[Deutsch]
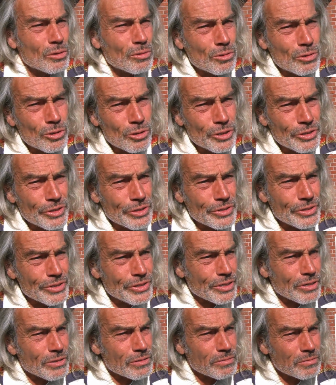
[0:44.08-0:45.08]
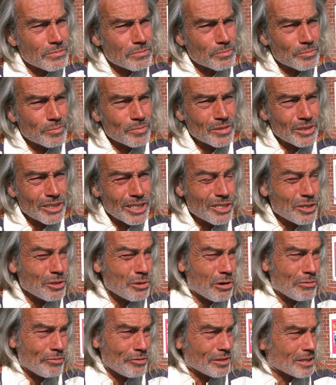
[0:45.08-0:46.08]
und ich
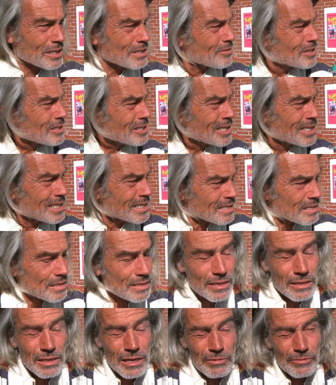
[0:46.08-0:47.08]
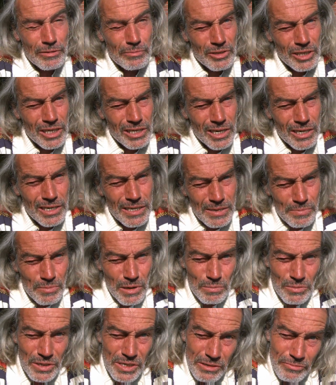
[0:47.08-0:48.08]
hoffe, dass wir nächstes Jahr, wenn wir das alles mal
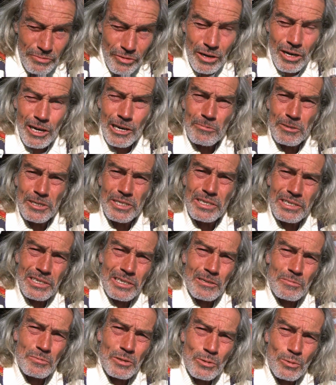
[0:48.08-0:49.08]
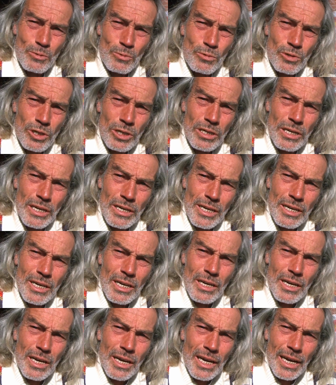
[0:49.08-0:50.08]
ein bisschen verarbeitet haben in Ruhe,
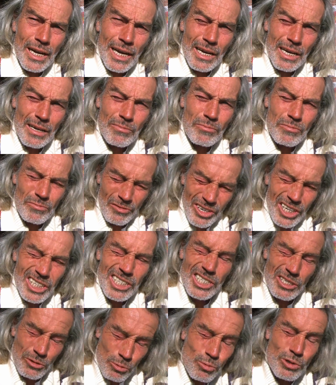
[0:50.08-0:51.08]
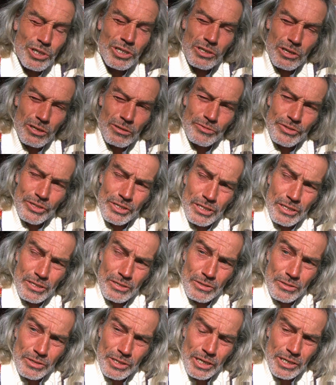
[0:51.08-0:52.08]
wirklich gut drauf sind
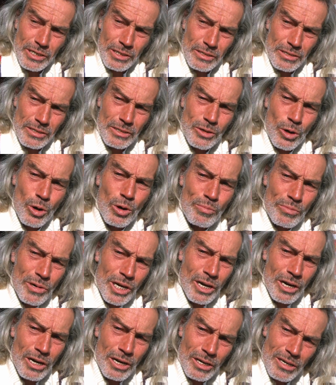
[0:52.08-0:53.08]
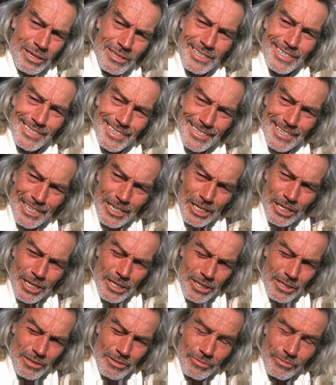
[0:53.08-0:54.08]
und dann noch mehr
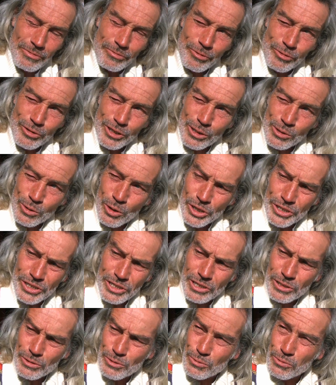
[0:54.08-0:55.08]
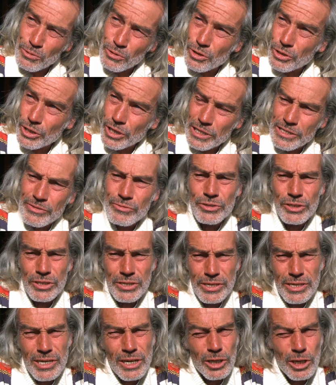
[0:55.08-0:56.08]
für die Leute hier tun können, als wir
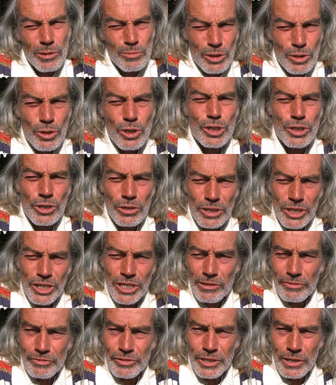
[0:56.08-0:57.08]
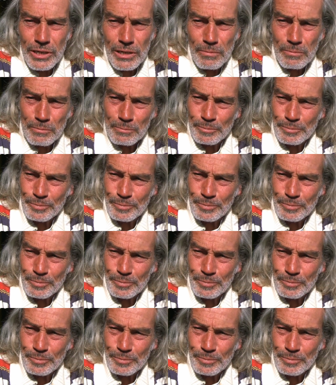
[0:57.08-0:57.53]
dieses Jahr, glaube ich, doch schon geschafft haben.